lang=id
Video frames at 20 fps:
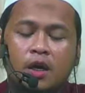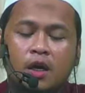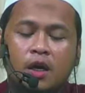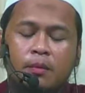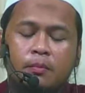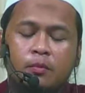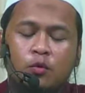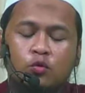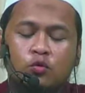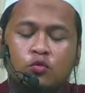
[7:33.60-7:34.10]

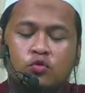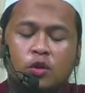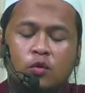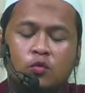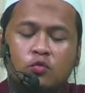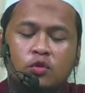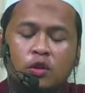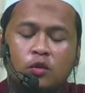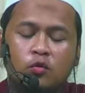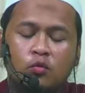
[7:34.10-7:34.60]
makam utusan
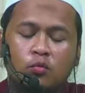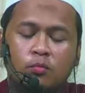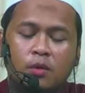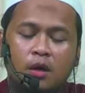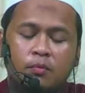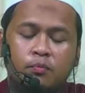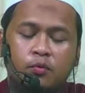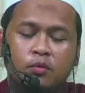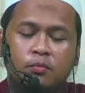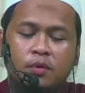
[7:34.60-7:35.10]
satu
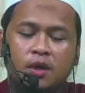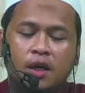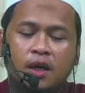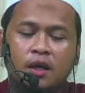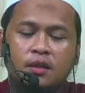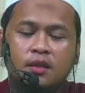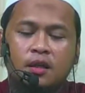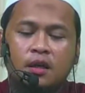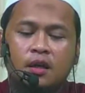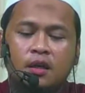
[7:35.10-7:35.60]
Umar pun
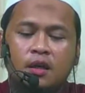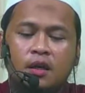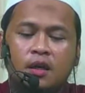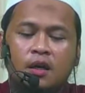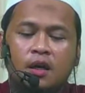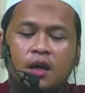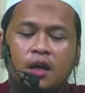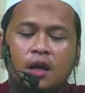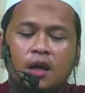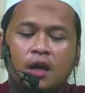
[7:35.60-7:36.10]
berkata
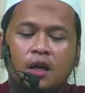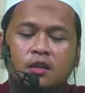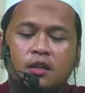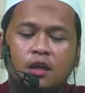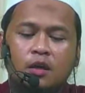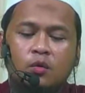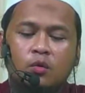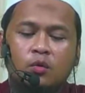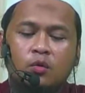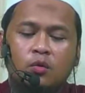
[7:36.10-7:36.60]
ada
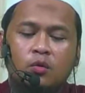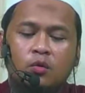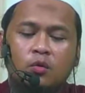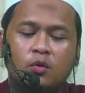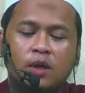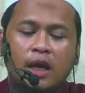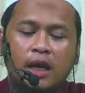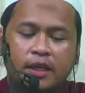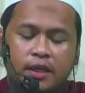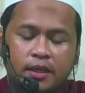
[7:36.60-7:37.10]

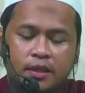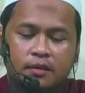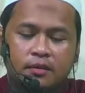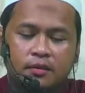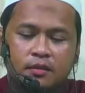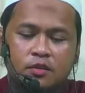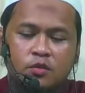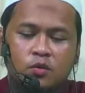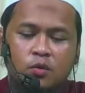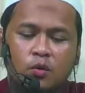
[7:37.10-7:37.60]
kulluhu laki
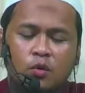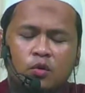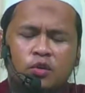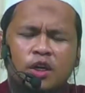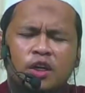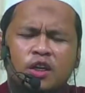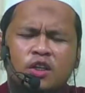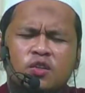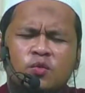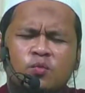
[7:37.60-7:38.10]

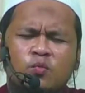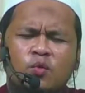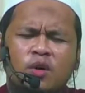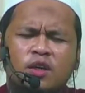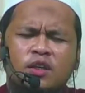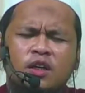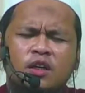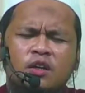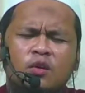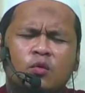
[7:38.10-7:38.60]
sungguhnya ini
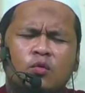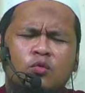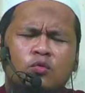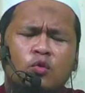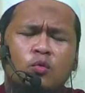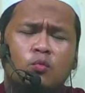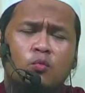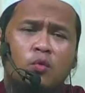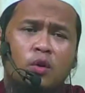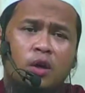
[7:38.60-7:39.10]
semuanya adalah
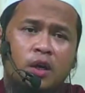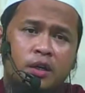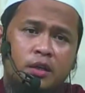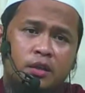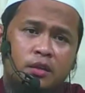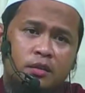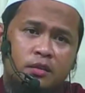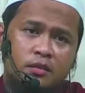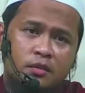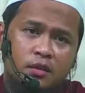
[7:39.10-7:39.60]
untuk
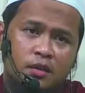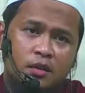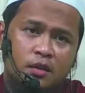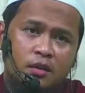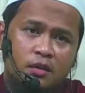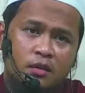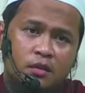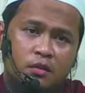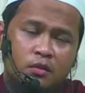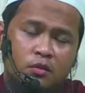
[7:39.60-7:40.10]
muhai
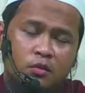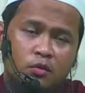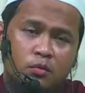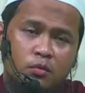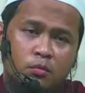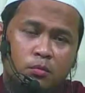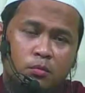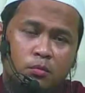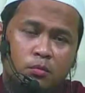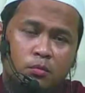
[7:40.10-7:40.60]
eh,
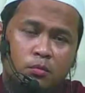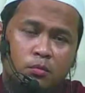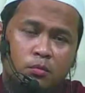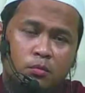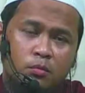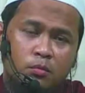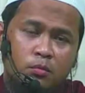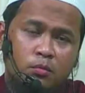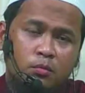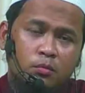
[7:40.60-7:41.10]
ummul
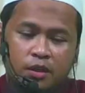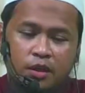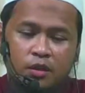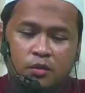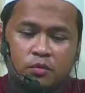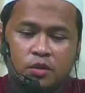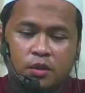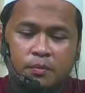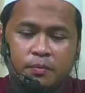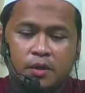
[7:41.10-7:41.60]
mukminin
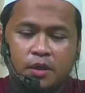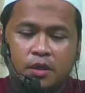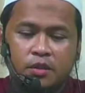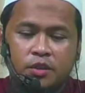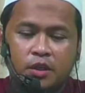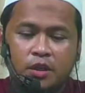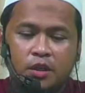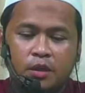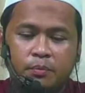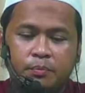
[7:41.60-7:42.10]
yaitu siapa
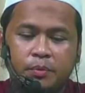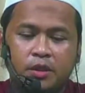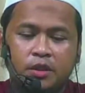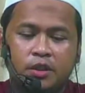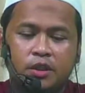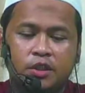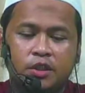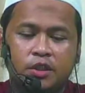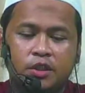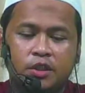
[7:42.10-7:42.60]
Jenab
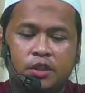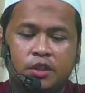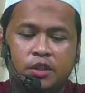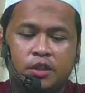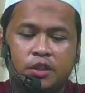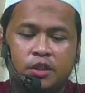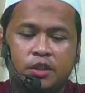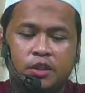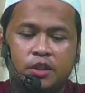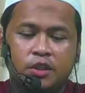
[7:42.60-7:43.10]
binti
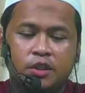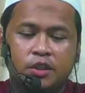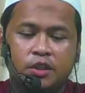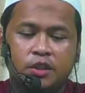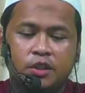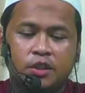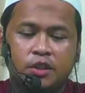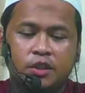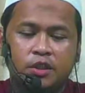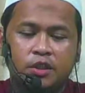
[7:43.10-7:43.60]

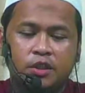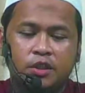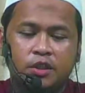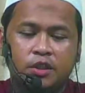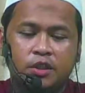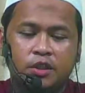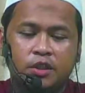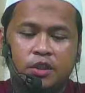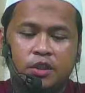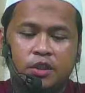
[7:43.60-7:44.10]
Jashin Allah
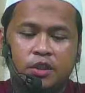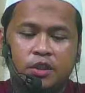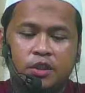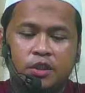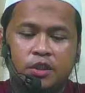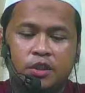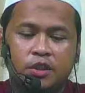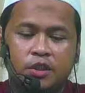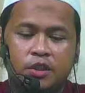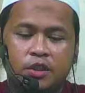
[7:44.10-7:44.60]

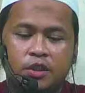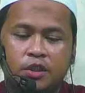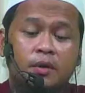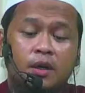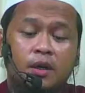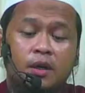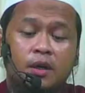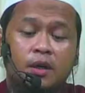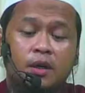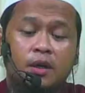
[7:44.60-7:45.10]
subhanallah dia
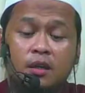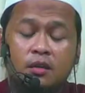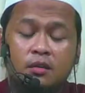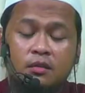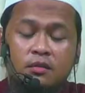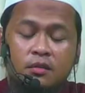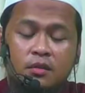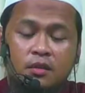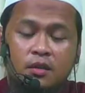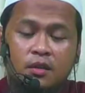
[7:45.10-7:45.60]

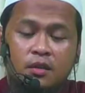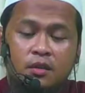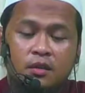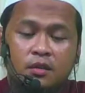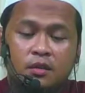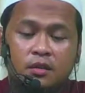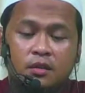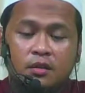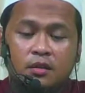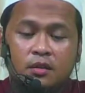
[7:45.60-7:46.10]
berkata
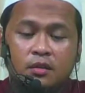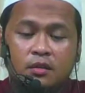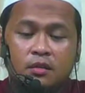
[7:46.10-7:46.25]
ya